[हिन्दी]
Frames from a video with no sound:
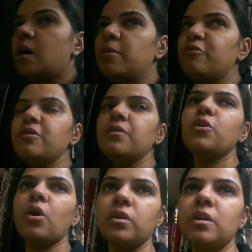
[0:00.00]
अभी फीवर
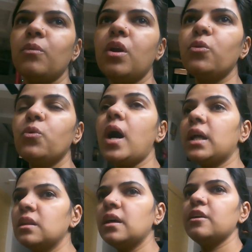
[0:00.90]
डॉक्टर ने बोला उनको
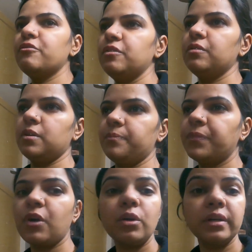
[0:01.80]
अंदर है फीवर
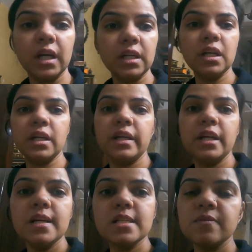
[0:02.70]
और ठंड लग गई
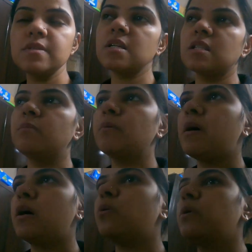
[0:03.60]
है इस वजह से
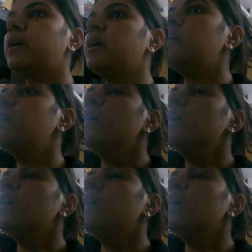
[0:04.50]
बीमार हो गए हैं